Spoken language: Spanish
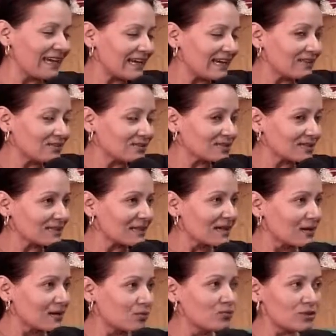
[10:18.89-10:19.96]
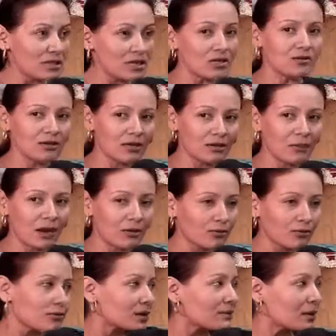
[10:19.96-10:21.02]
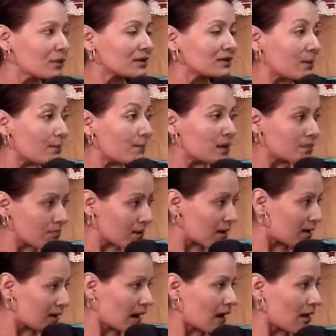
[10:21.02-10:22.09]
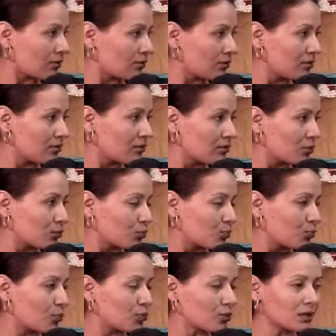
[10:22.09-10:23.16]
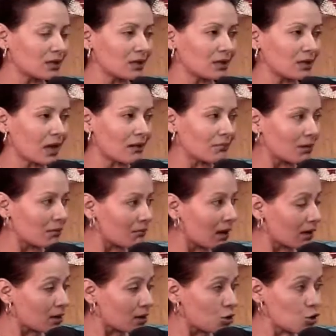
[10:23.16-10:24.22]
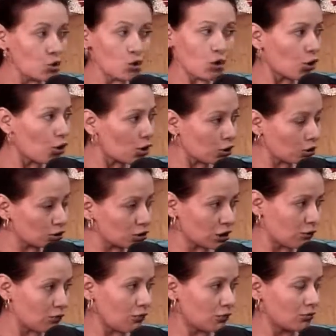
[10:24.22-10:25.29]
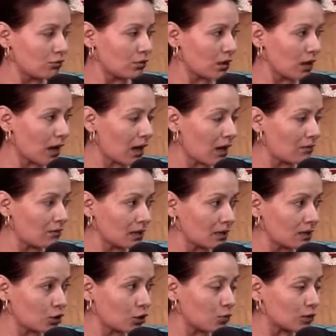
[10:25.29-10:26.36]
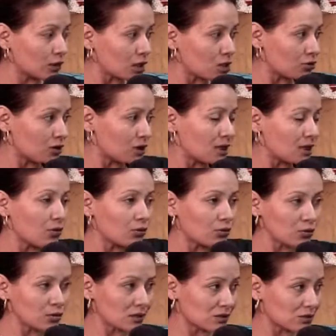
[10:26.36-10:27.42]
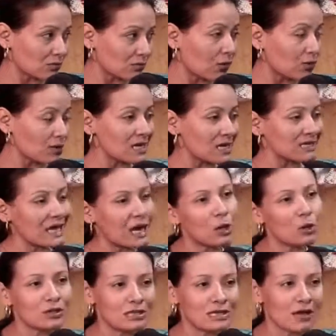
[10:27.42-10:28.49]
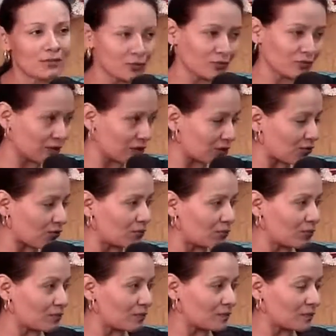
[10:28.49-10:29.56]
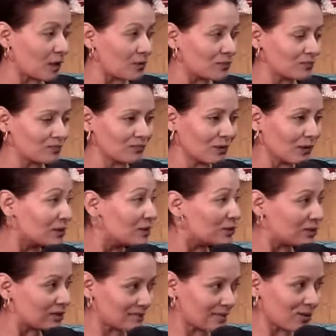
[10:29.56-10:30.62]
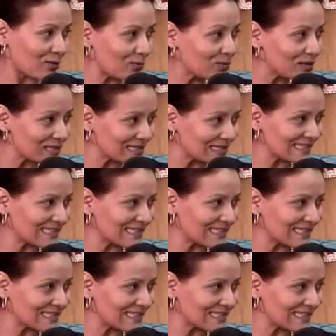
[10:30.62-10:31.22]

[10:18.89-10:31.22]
Entonces, un niño quemado con quemaduras de primer grado, porque la mamá no lo llevó al médico porque el niño tenía dolor de estómago y ella lo diagnosticó con, mm, dijo ella, lombrices.